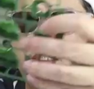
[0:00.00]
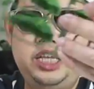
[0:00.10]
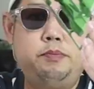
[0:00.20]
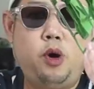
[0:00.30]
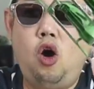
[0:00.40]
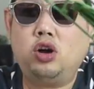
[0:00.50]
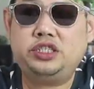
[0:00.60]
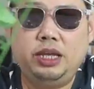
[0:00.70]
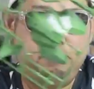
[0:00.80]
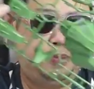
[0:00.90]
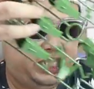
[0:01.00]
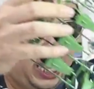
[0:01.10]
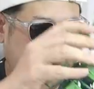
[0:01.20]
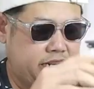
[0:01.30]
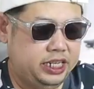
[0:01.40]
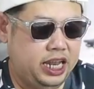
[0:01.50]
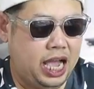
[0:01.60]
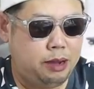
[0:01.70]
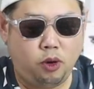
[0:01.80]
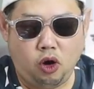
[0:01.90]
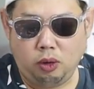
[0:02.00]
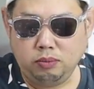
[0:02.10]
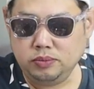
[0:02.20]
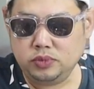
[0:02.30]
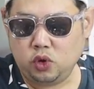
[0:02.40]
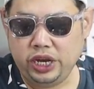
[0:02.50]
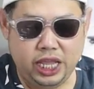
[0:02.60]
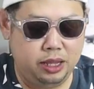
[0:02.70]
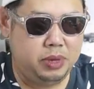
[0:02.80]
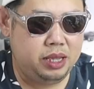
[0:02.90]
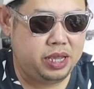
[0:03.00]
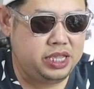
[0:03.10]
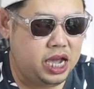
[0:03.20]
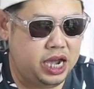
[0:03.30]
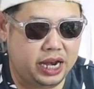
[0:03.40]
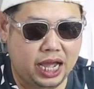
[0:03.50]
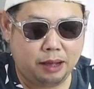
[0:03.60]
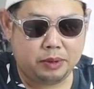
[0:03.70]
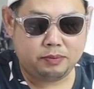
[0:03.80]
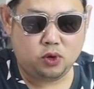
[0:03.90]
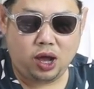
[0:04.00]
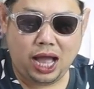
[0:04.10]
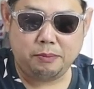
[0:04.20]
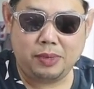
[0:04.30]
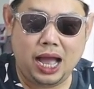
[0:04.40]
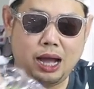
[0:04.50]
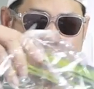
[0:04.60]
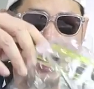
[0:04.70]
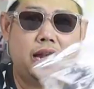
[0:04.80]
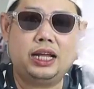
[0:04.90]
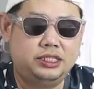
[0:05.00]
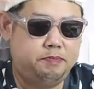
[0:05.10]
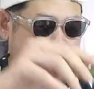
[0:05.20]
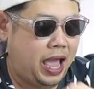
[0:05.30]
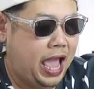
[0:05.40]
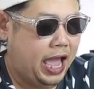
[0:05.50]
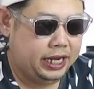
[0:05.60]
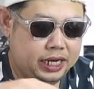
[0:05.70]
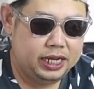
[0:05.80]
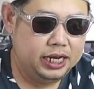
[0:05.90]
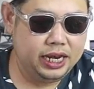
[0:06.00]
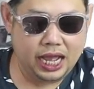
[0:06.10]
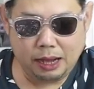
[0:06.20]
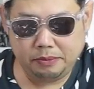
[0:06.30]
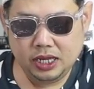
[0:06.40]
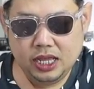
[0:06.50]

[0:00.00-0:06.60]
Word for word: กิบเจ็ดนะครับผม ตัวนี้มีไม่เยอะนะครับกับตัวฮาม่าฮาม่า แล้วก็ิบแปดนะครับ